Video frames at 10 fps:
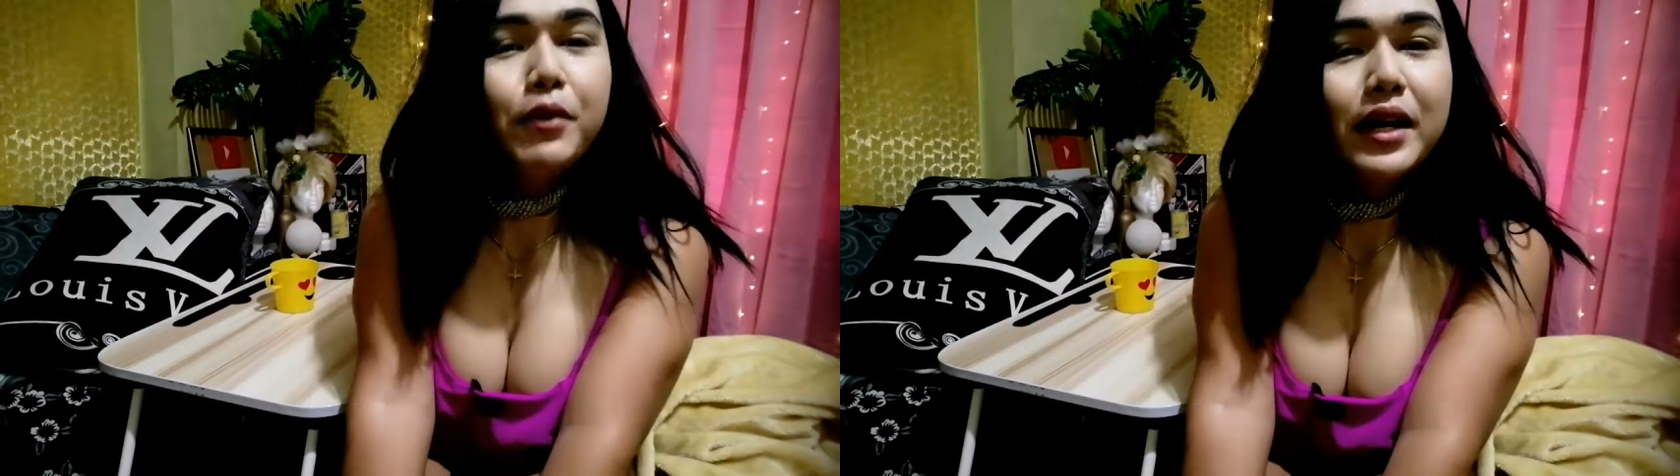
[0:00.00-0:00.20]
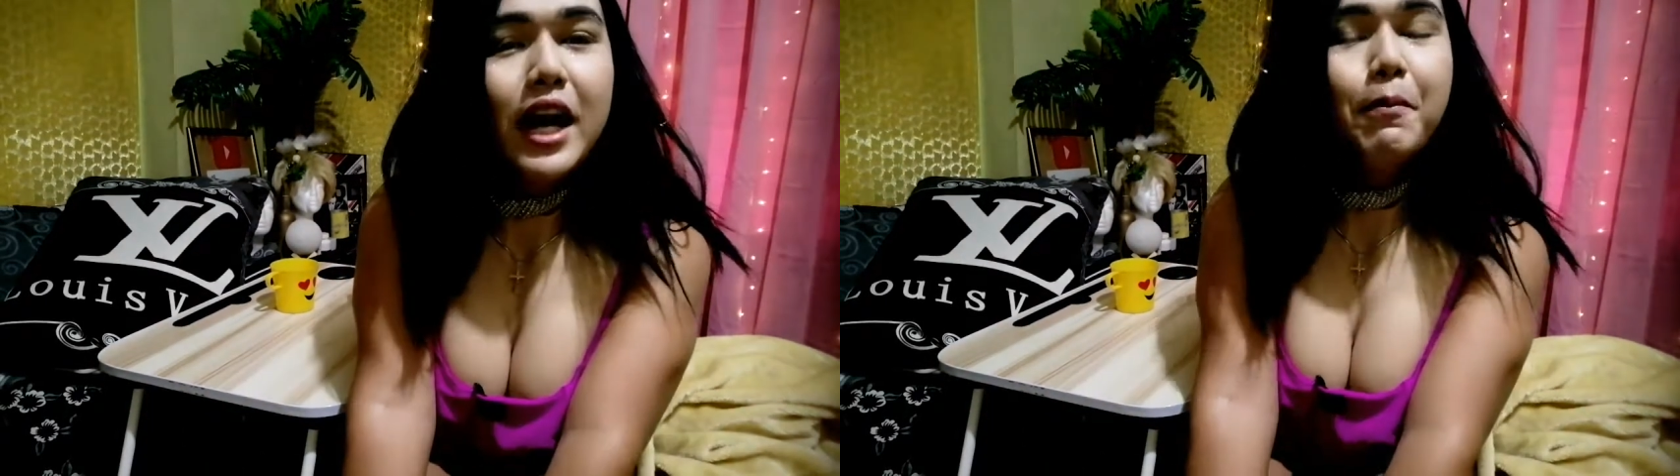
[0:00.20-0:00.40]

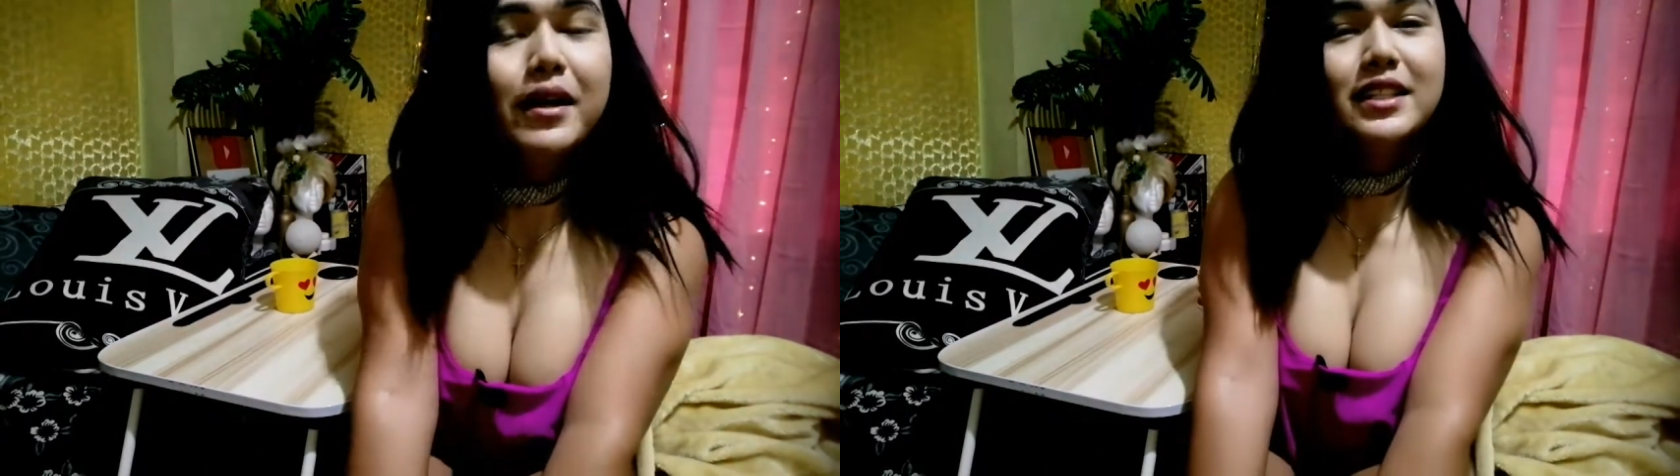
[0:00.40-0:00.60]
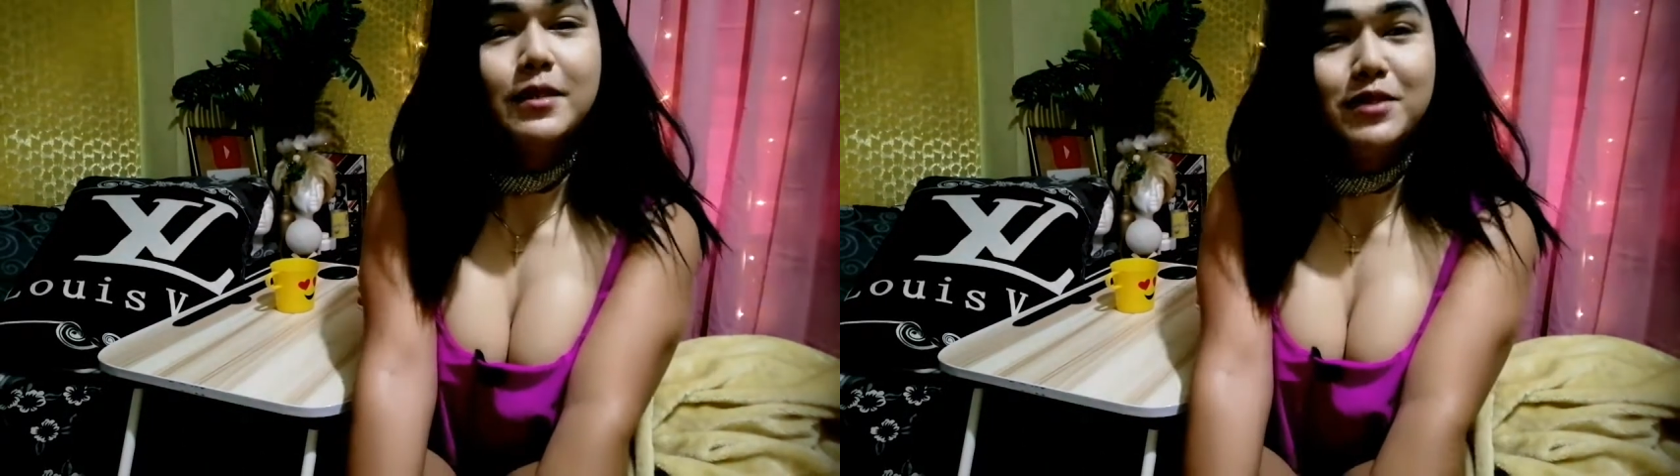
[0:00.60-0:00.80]
po
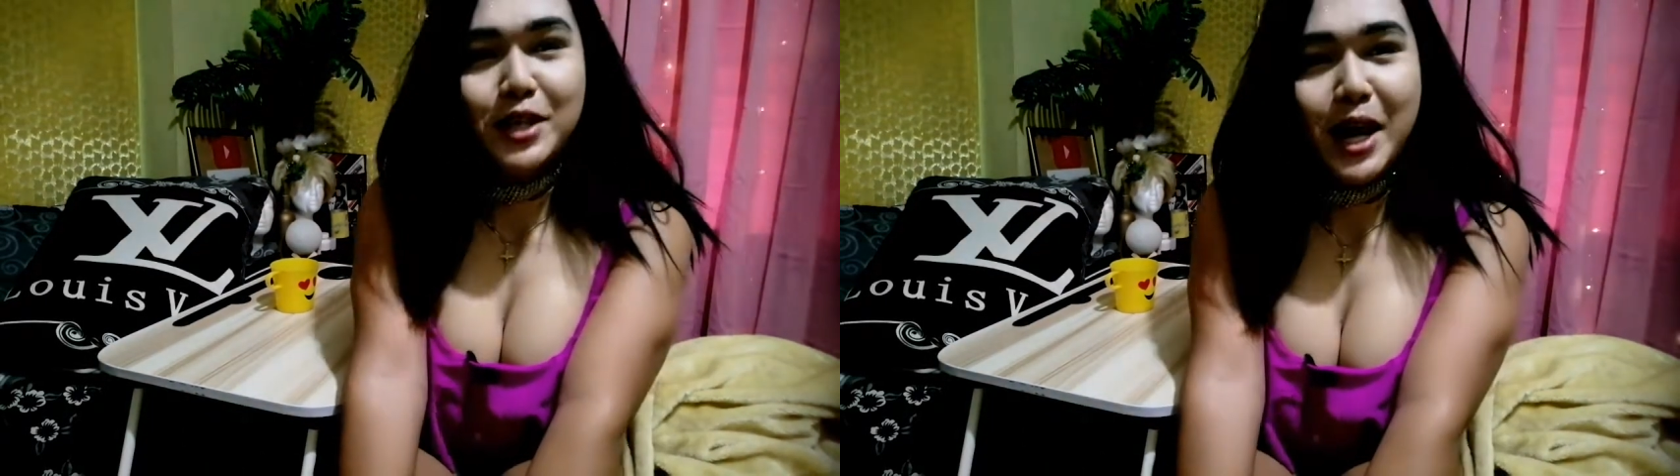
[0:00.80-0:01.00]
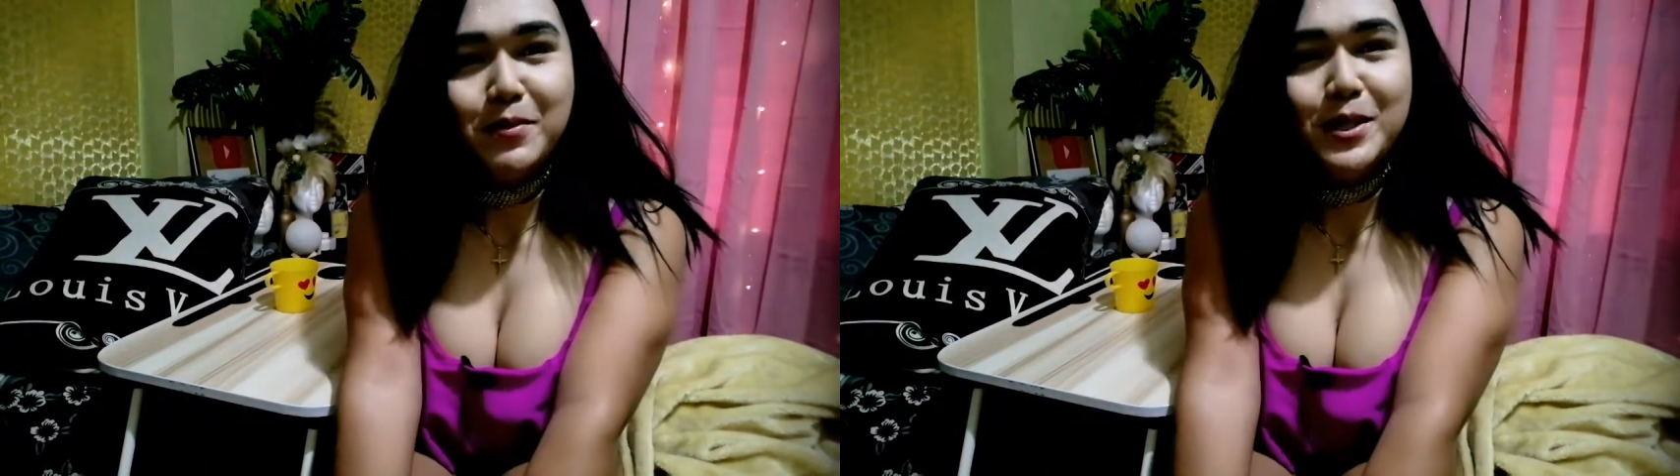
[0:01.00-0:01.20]

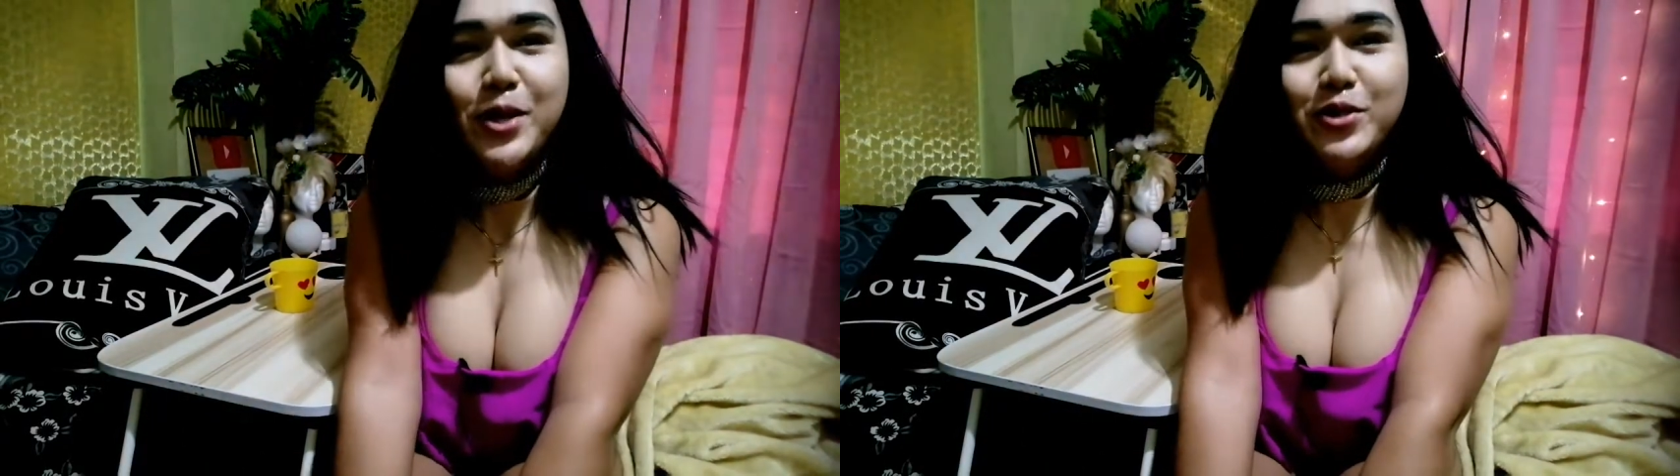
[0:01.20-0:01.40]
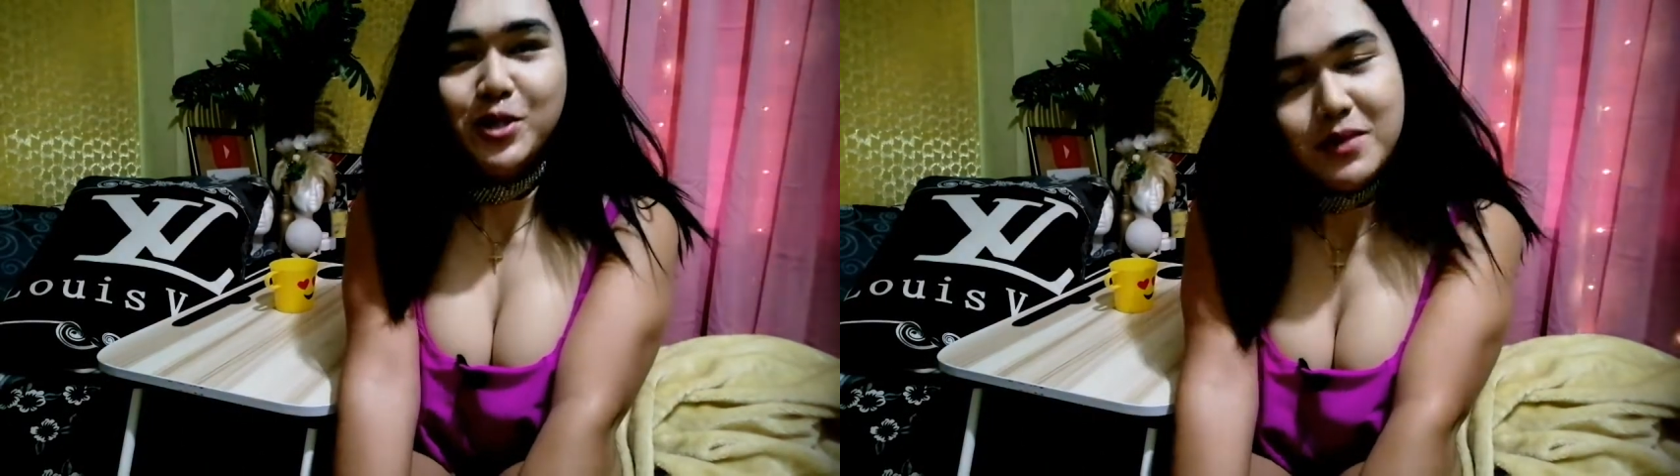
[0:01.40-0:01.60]
nakapag-subscribe sa
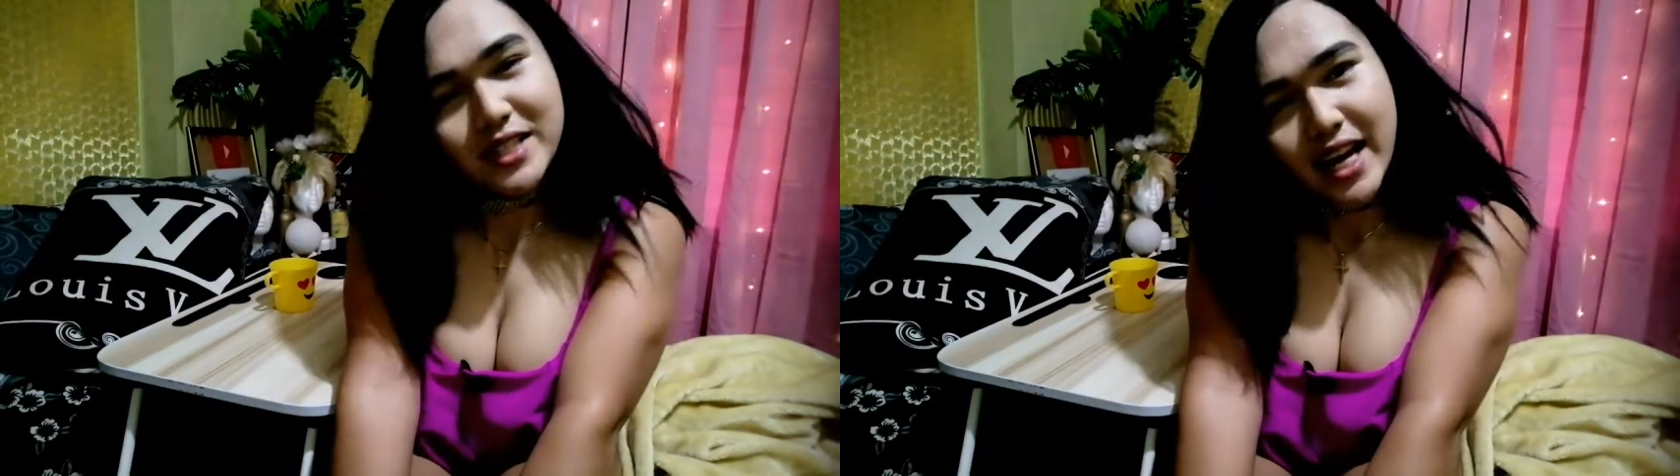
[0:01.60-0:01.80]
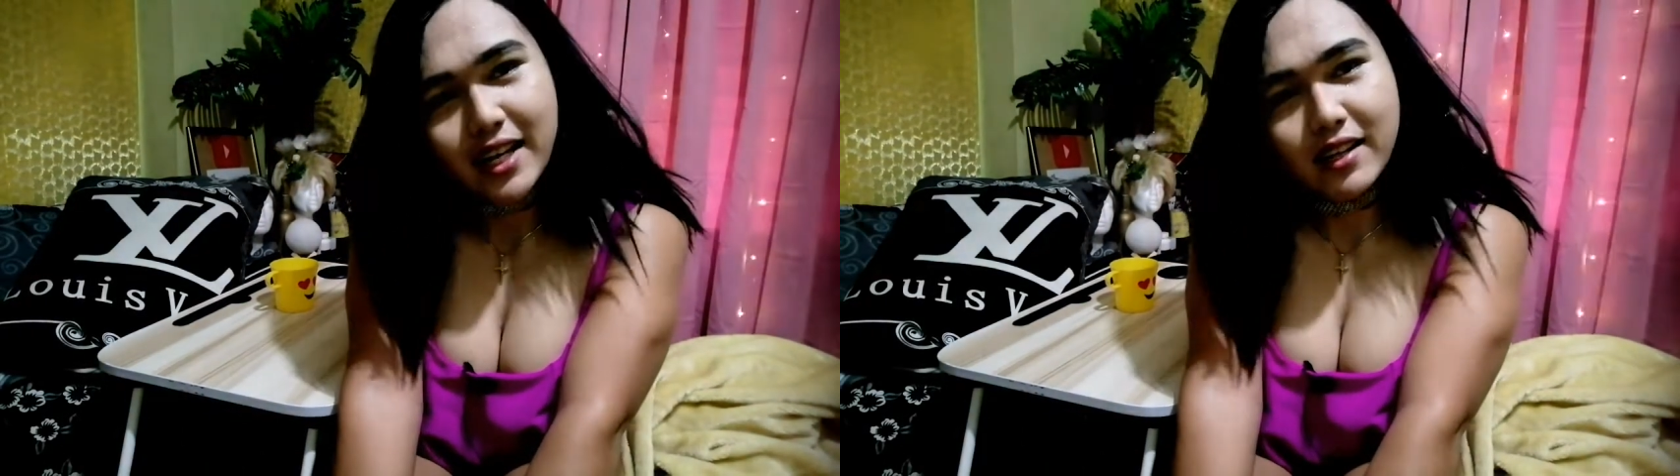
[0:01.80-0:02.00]
YouTube
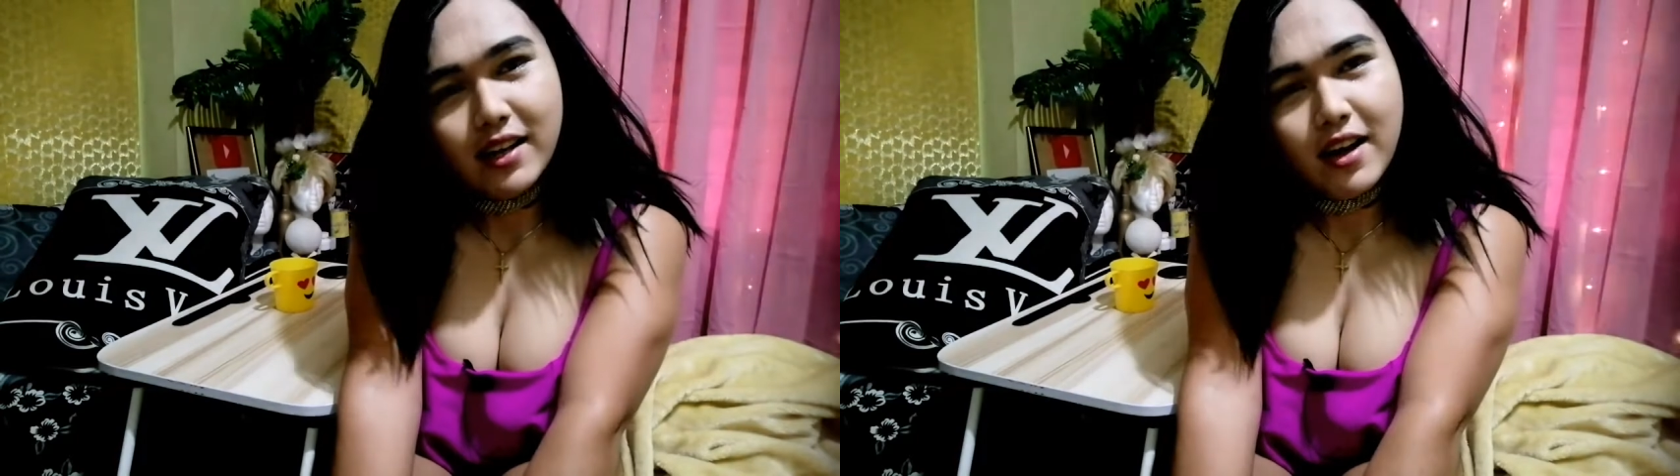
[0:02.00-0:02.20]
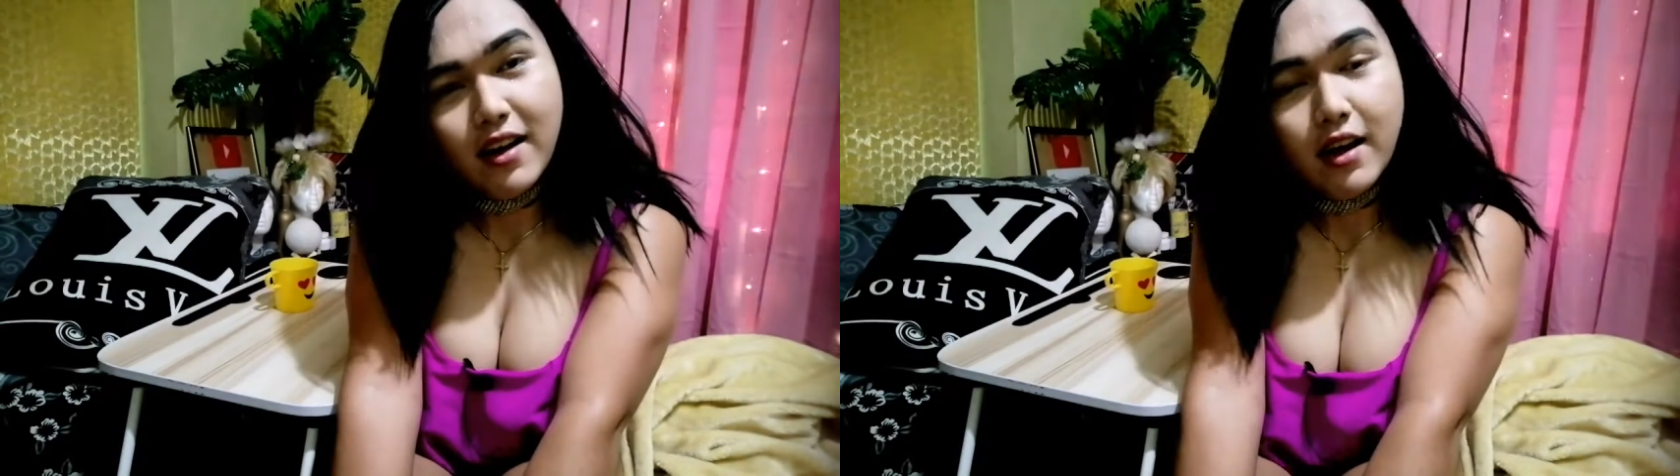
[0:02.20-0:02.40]
channel
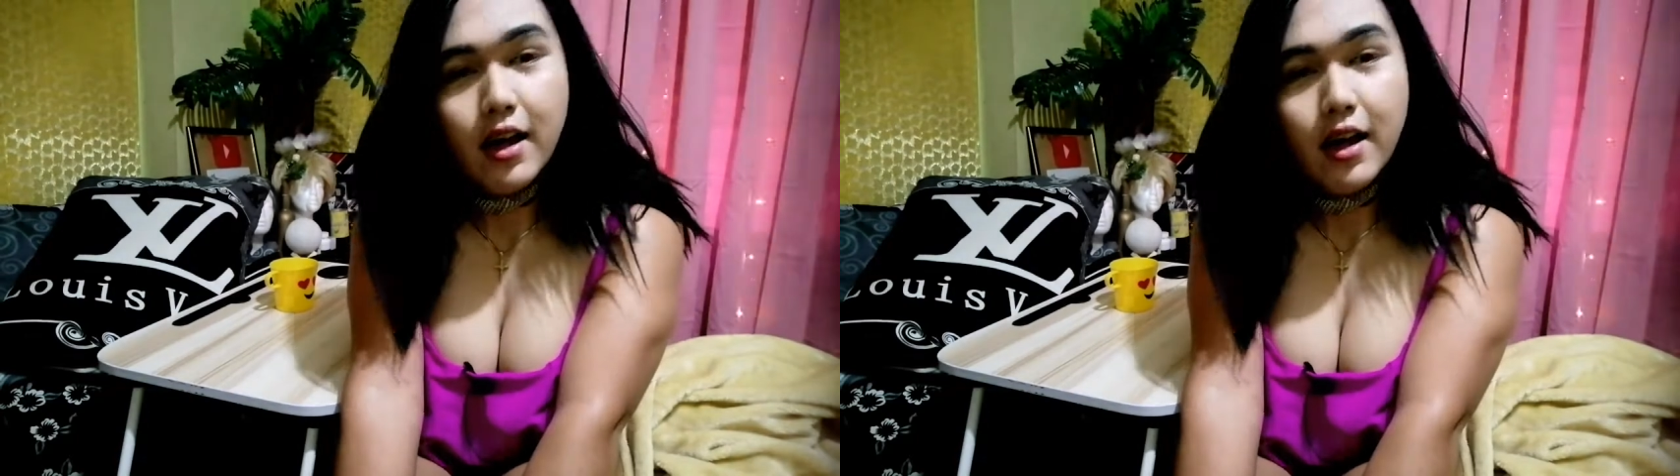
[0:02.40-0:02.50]
ko,